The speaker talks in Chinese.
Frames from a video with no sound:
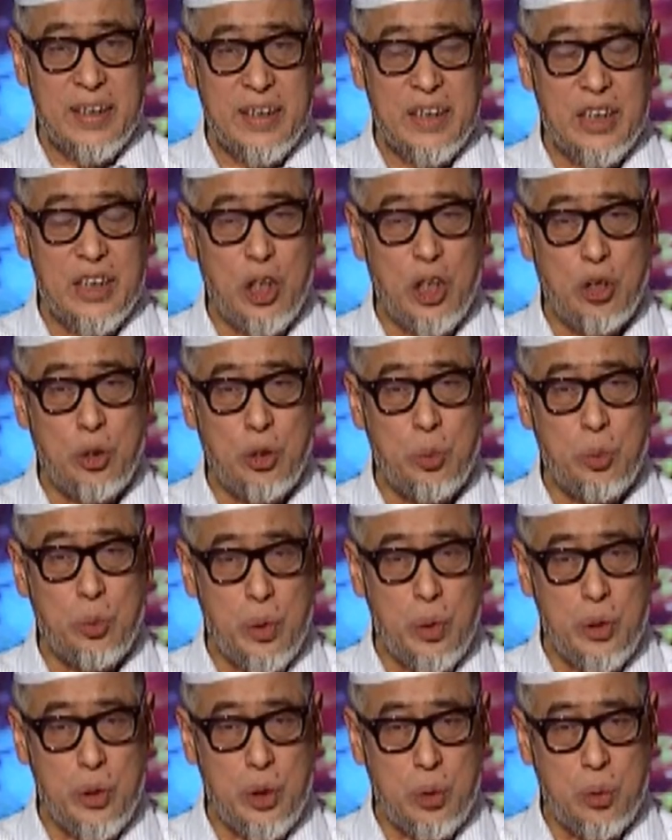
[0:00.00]
很
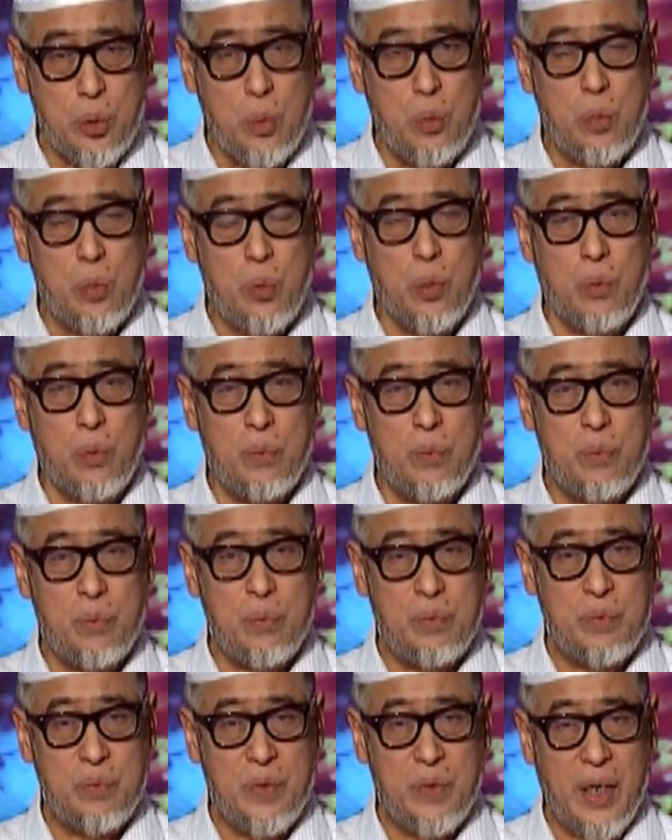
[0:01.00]
多的动物，
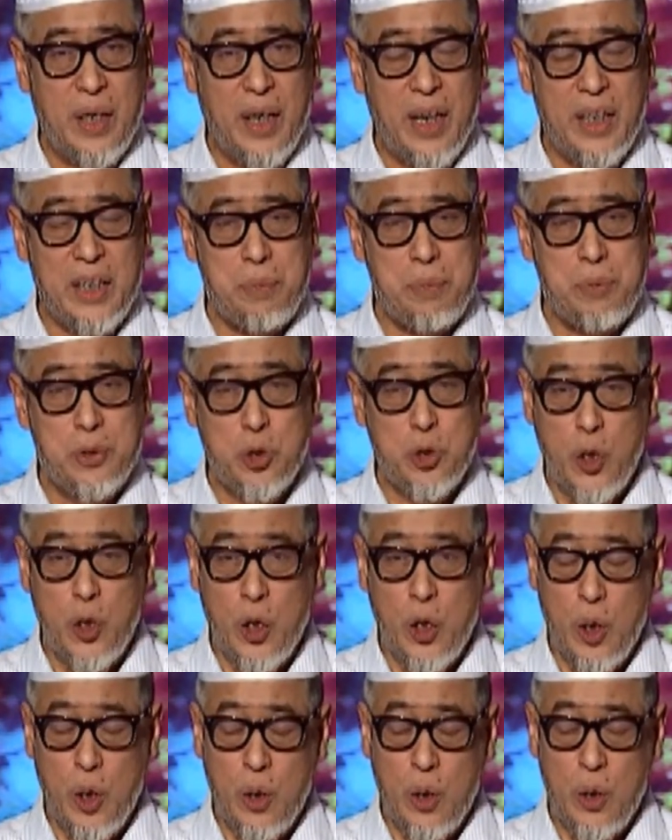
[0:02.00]
啊，你比如
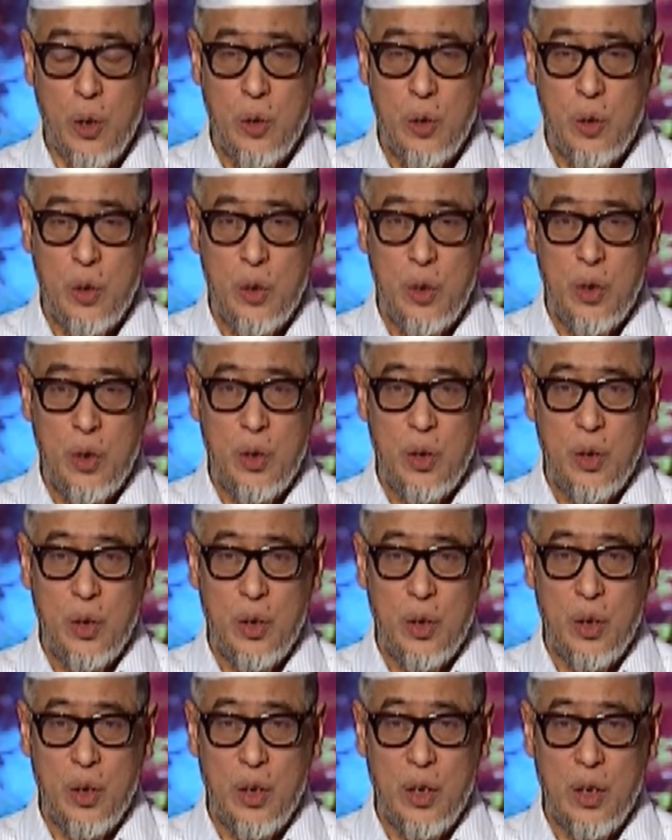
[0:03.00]
说
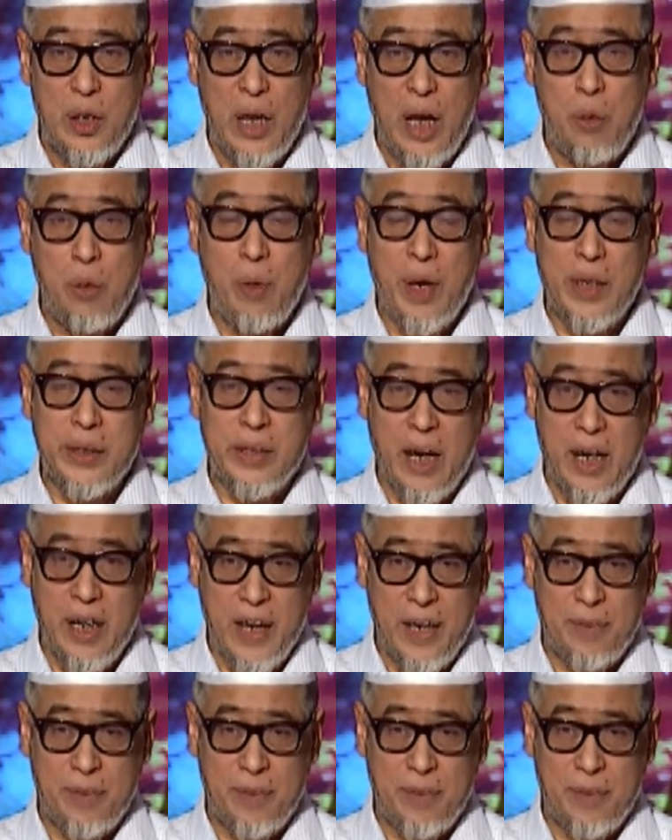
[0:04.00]
兰花螳